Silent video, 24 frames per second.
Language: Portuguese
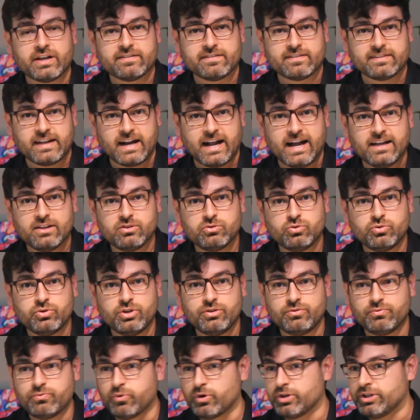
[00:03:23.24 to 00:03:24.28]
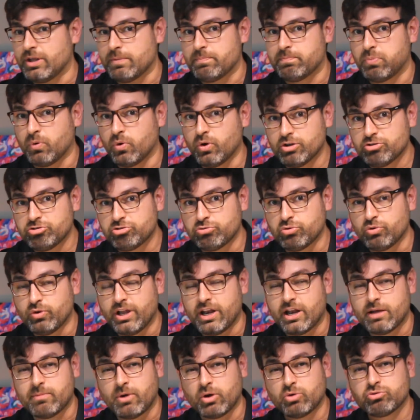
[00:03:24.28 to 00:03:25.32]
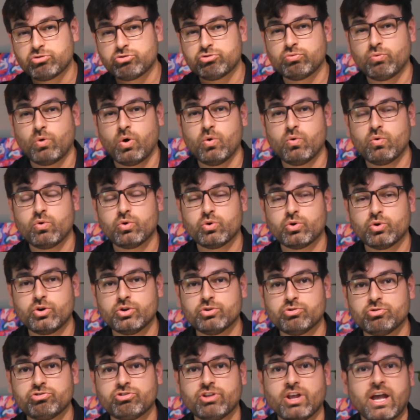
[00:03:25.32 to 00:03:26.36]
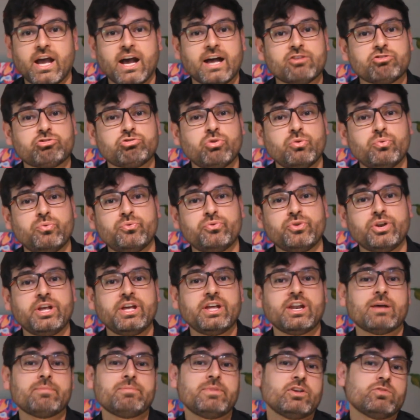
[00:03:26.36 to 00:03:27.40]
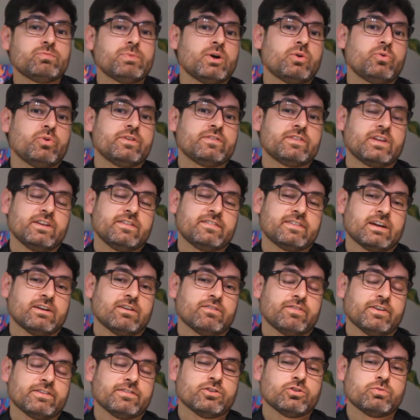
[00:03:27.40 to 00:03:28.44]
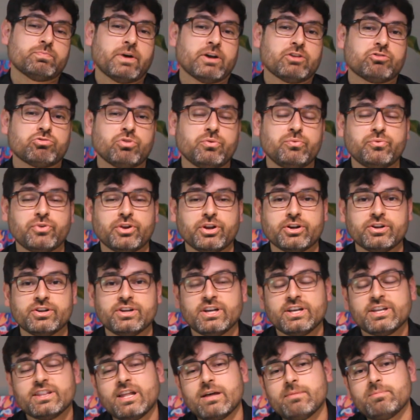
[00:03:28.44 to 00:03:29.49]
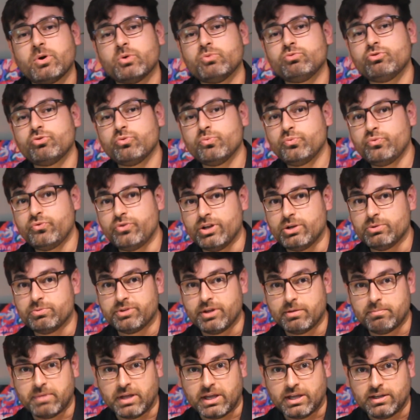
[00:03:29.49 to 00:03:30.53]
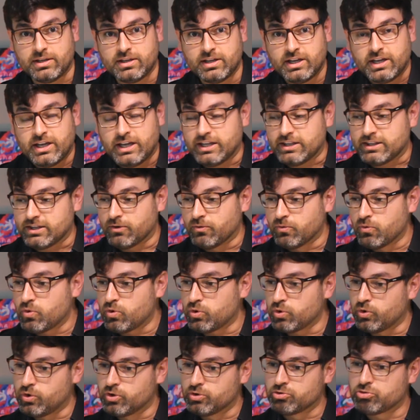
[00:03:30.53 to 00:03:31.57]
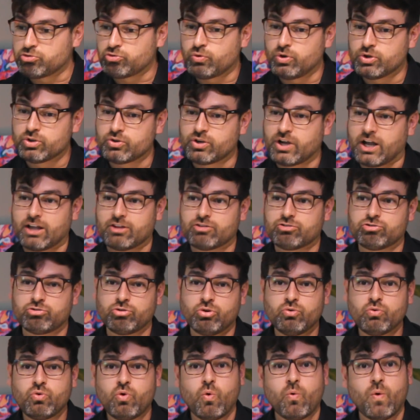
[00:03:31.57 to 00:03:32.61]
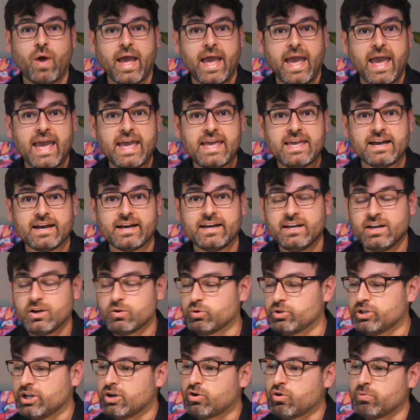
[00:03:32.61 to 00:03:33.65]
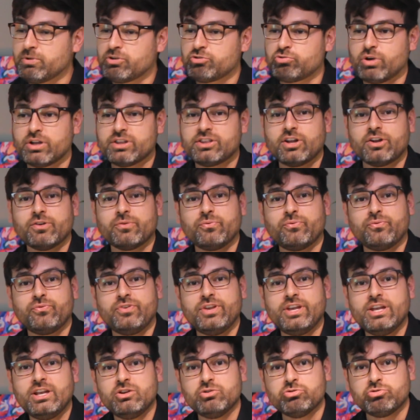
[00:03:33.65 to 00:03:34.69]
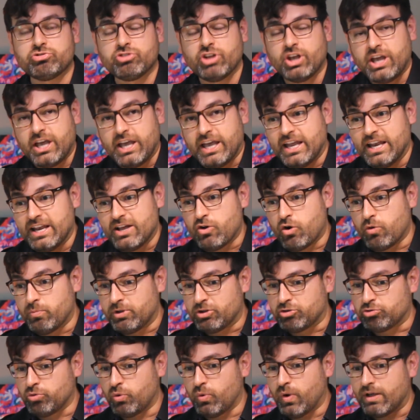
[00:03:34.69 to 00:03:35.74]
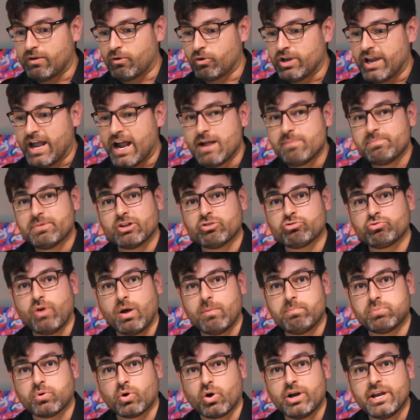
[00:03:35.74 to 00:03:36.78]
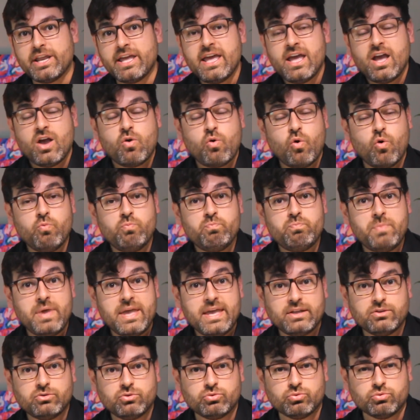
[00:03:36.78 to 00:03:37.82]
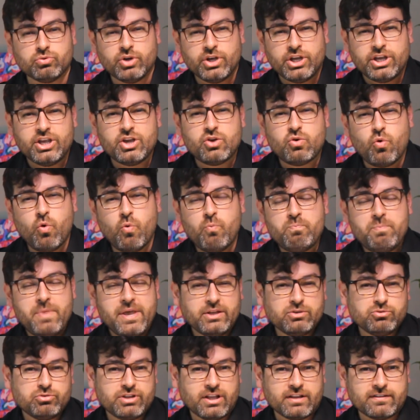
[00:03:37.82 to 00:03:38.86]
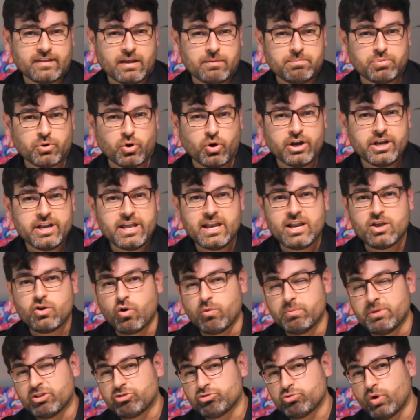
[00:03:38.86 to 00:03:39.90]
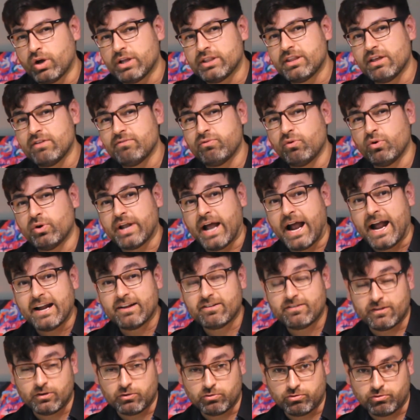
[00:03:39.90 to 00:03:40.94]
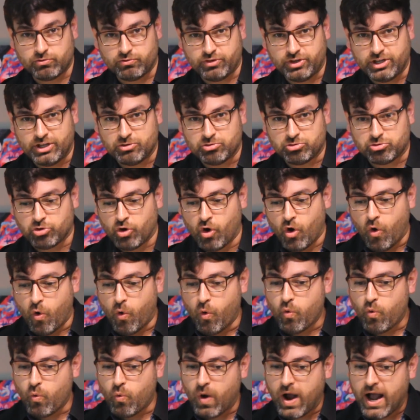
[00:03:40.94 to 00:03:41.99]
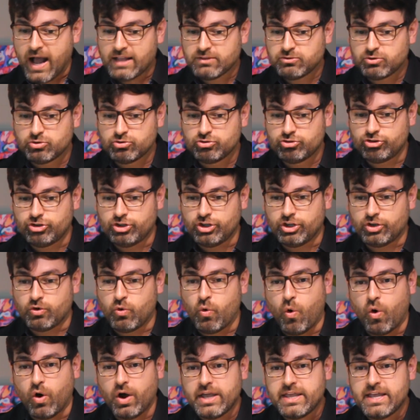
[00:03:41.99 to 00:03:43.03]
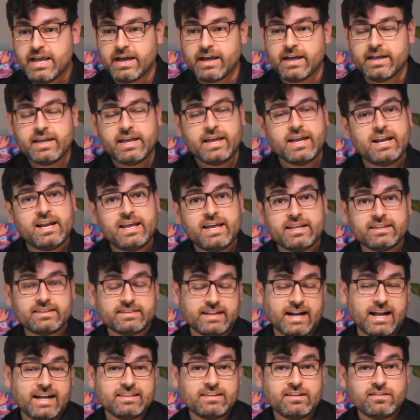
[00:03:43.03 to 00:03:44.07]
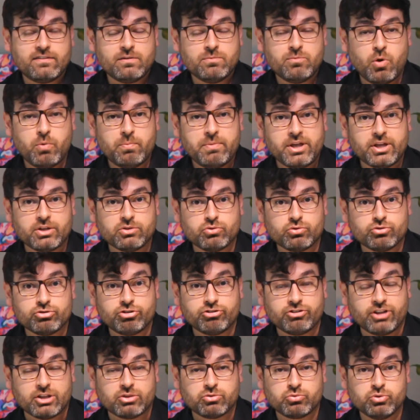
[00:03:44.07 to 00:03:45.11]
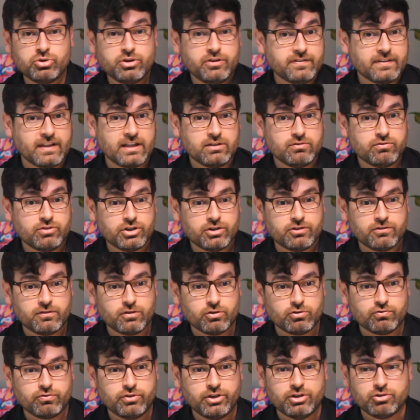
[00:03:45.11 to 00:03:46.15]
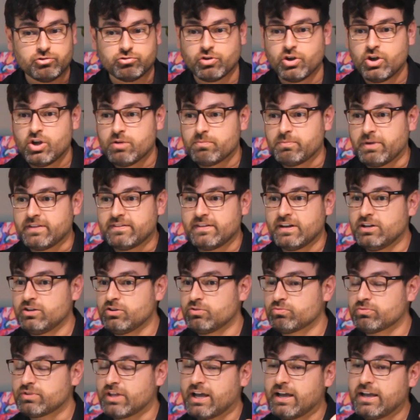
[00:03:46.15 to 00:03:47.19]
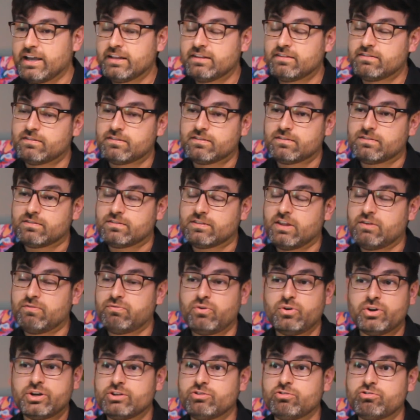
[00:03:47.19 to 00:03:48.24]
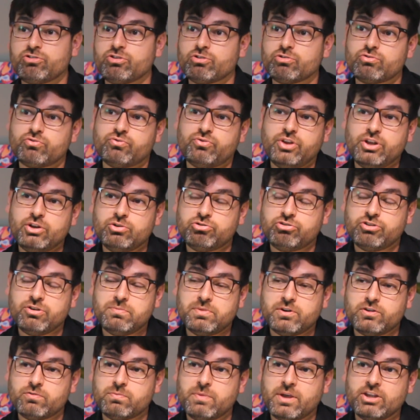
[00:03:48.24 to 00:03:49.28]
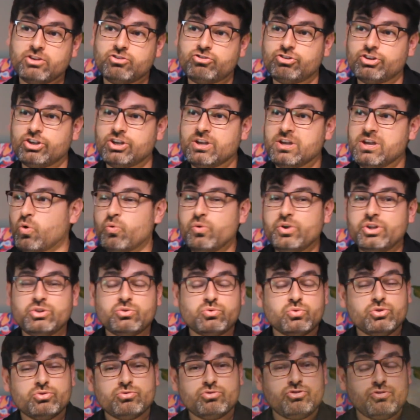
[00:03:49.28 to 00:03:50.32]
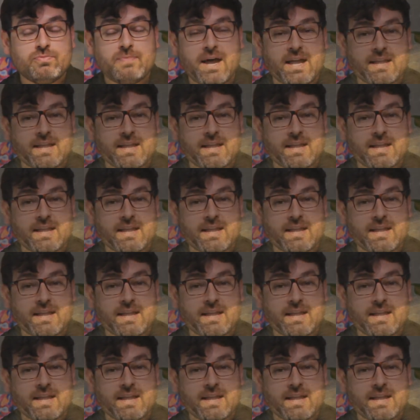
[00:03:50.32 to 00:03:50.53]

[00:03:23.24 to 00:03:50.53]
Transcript: castrado e foi deposto, ele amaldiçoou Cronos a sofrer a mesma coisa que ele estava fazendo o pai sofrer na mão de um filho também. Então Cronos, quando casou com Reia, quando ele começou a ter filhos, ele começou a olhar para sua prole com medo e com medo dessa prole ele começou a devorar seus filhos. O quadro de Goya, ele retrata esse momento onde Saturno está devorando seus filhos, mas ele não está devorando seus filhos simplesmente com o intuito de